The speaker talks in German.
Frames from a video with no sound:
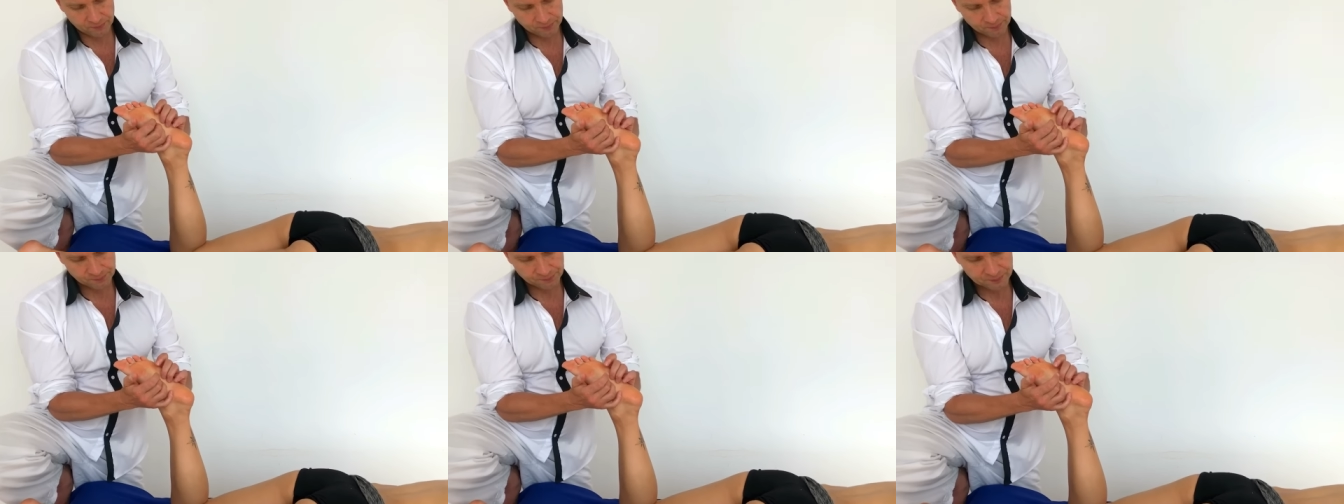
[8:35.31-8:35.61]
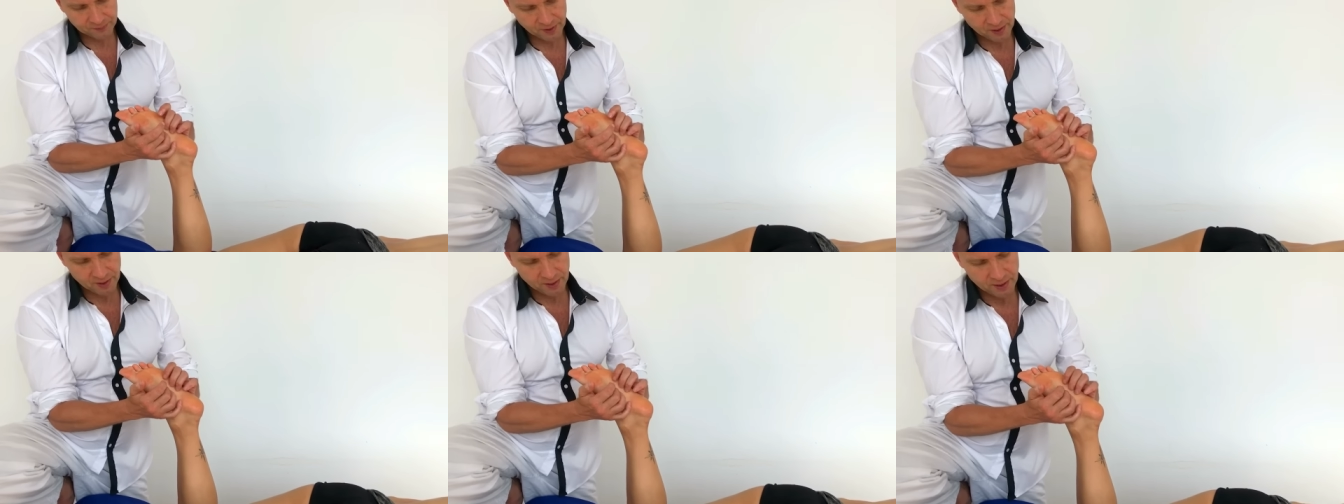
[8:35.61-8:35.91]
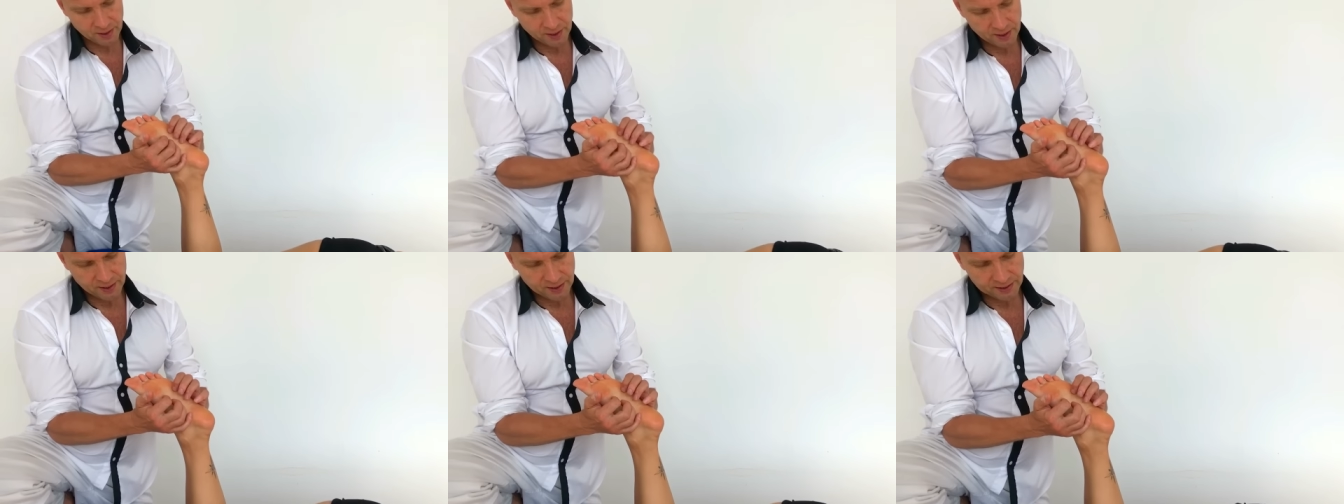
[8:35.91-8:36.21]
und
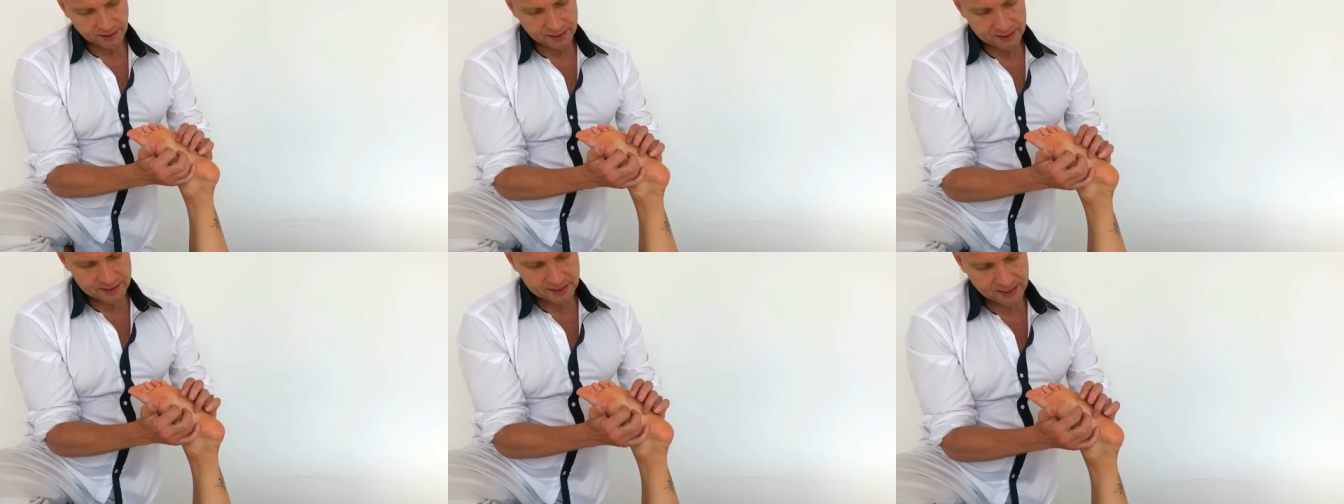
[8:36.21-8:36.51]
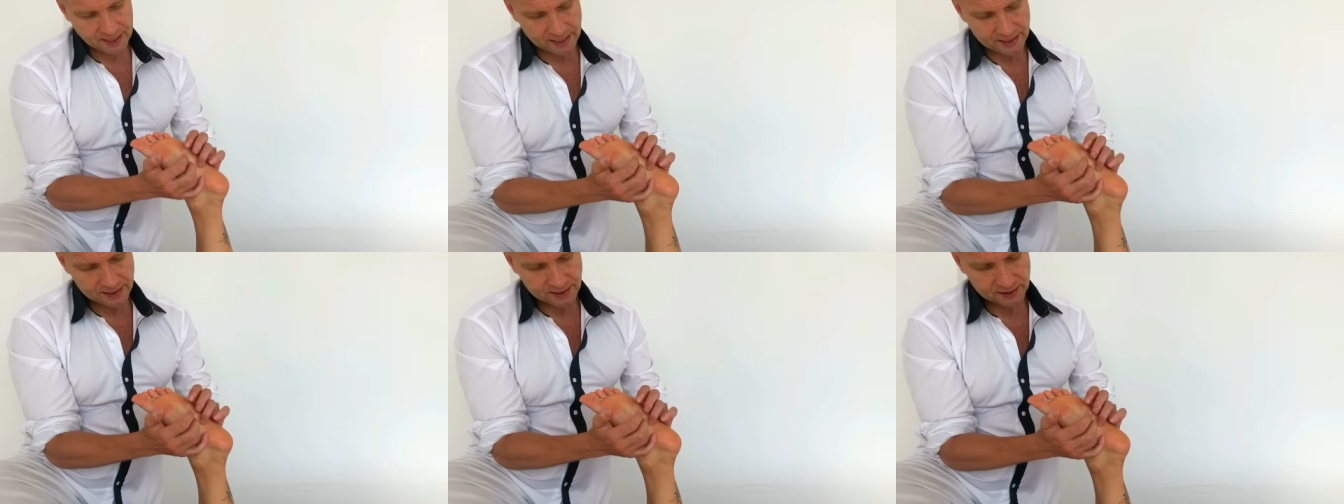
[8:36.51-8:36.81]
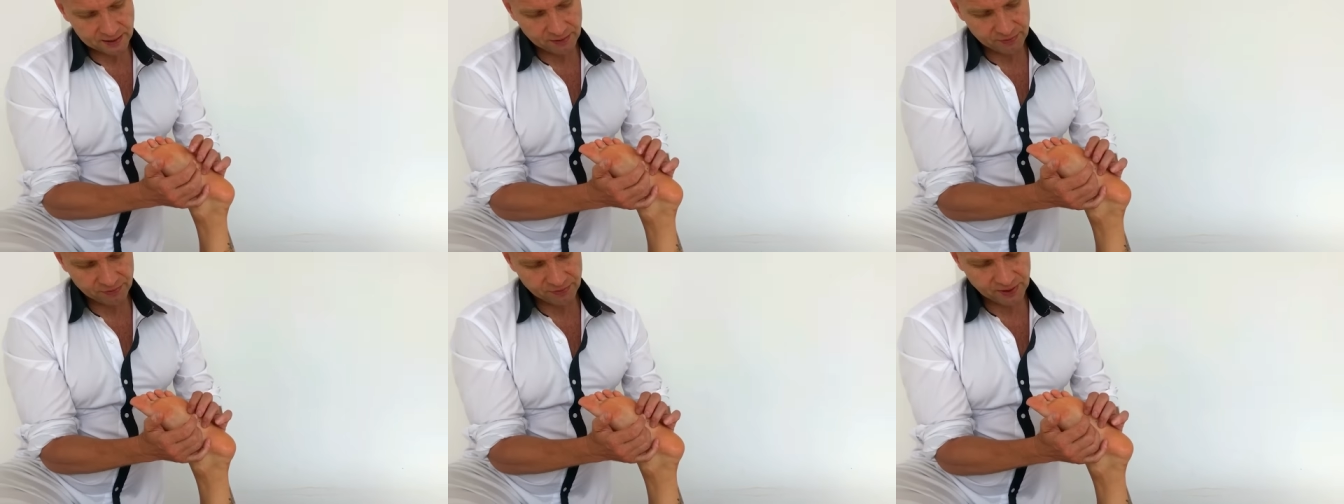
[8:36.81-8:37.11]
bewege meine
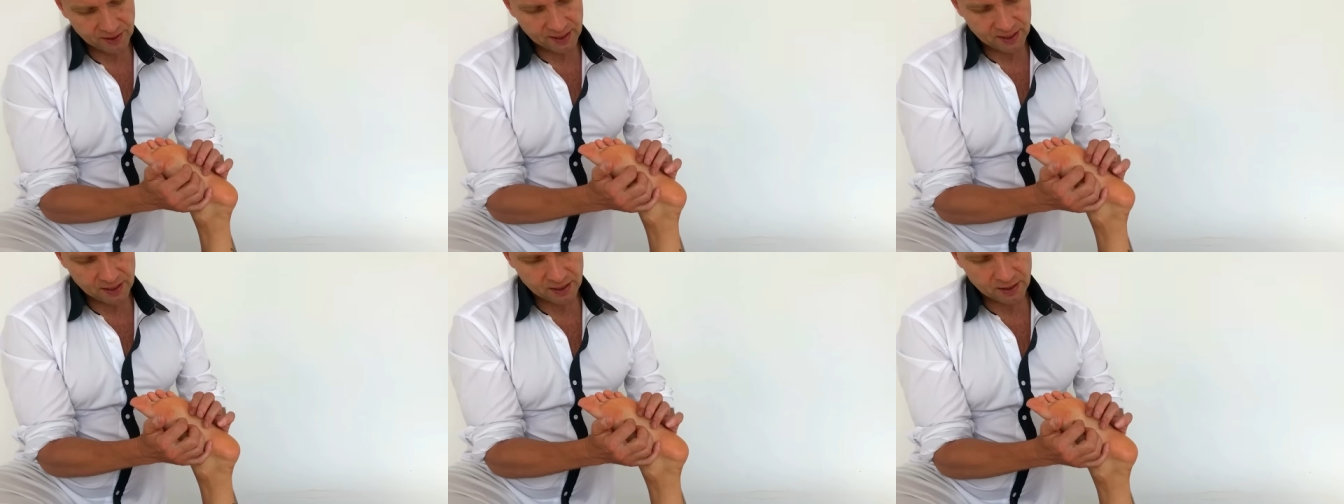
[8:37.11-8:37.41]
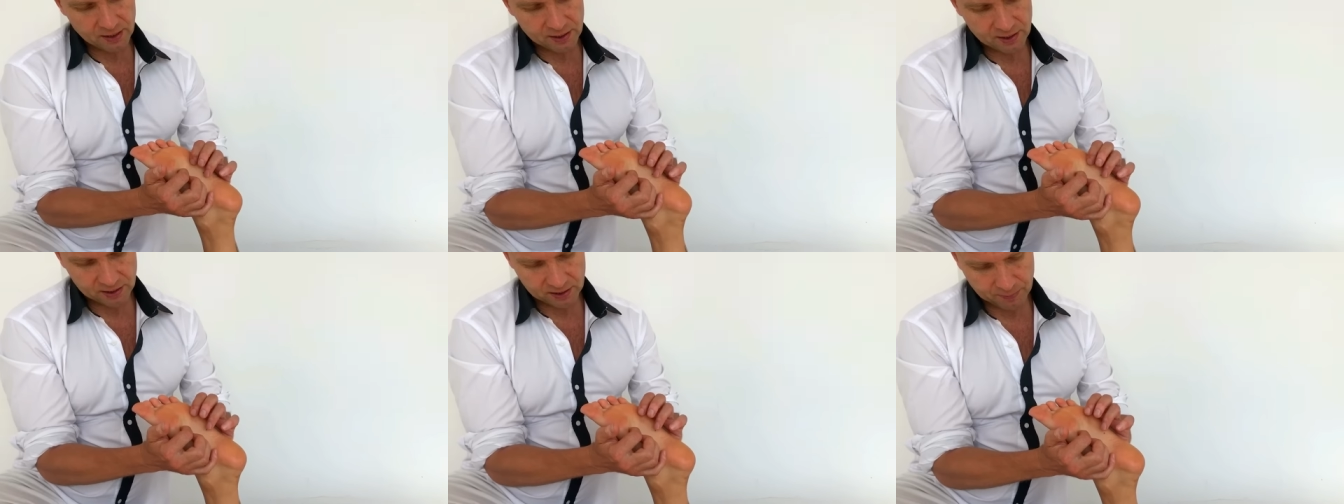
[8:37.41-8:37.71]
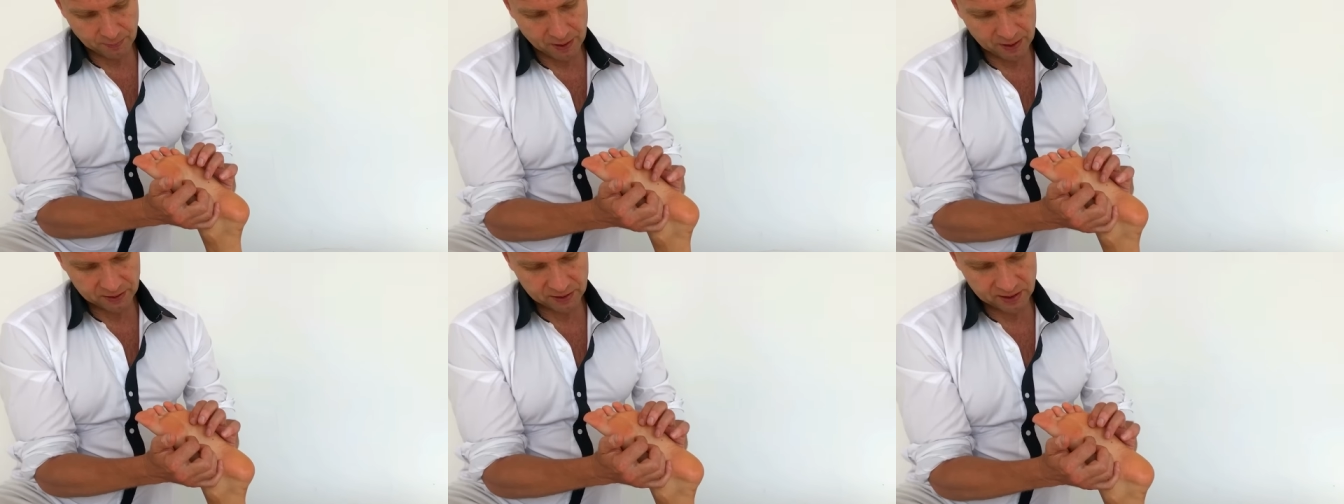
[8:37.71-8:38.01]
Fingerbären so, als